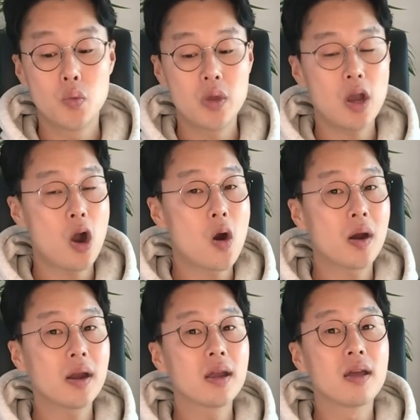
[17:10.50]
We
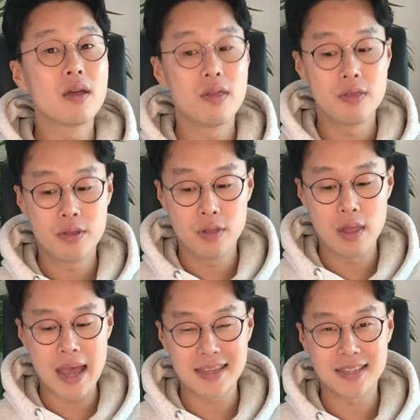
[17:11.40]
are the
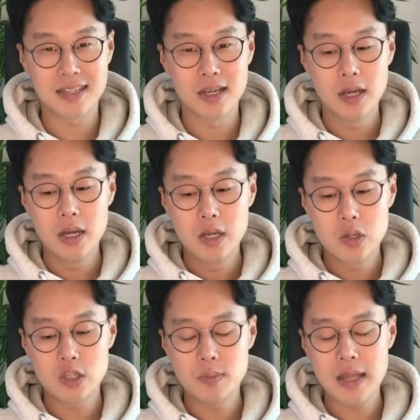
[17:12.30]
last.
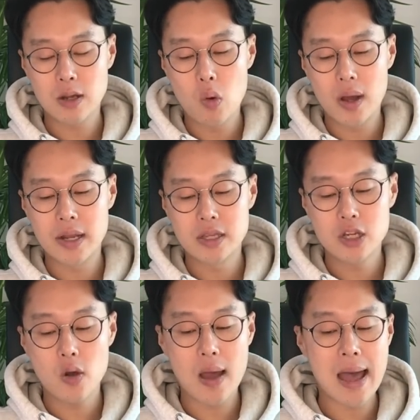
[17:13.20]
좋습니다. 그
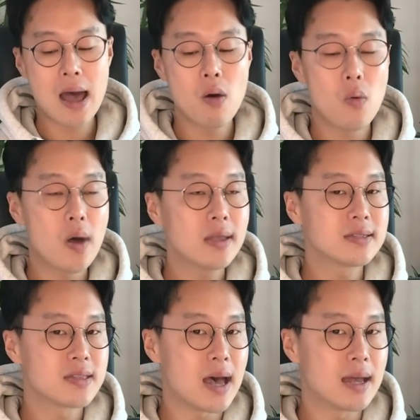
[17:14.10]
아래는요. How
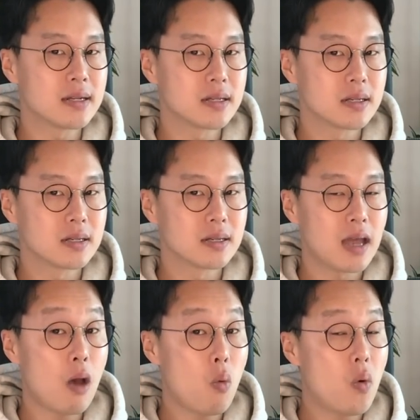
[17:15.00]
was that?
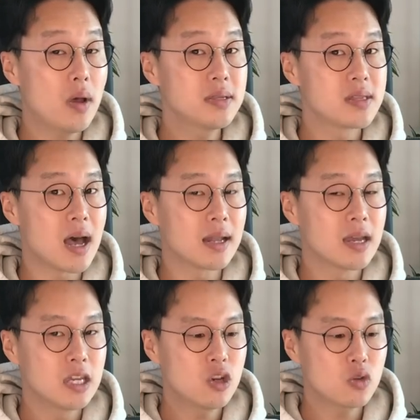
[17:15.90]
How was that?
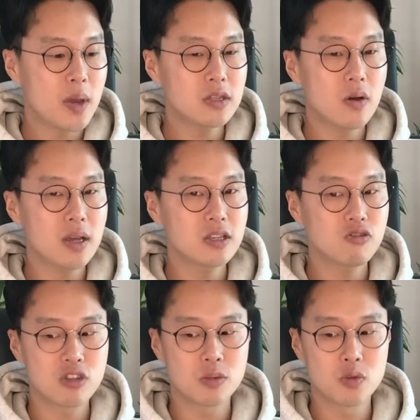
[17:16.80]
이거 좀 해석하실
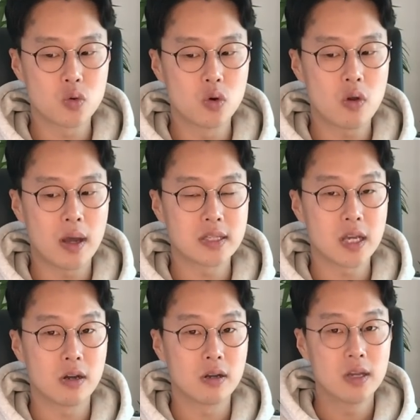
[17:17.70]
수 있으면 좋을 것
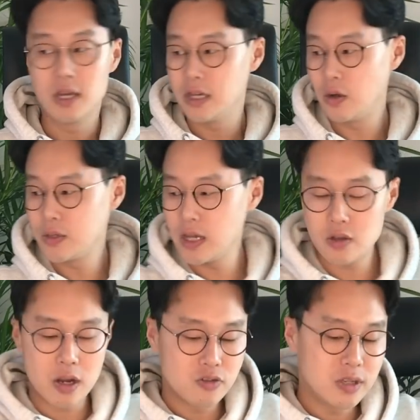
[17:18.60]
같아요. 이거 어떻게
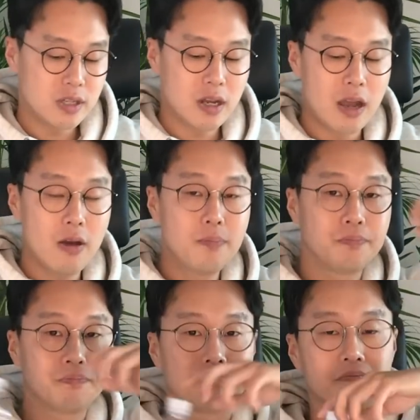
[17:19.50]
해석할 수 있을까요?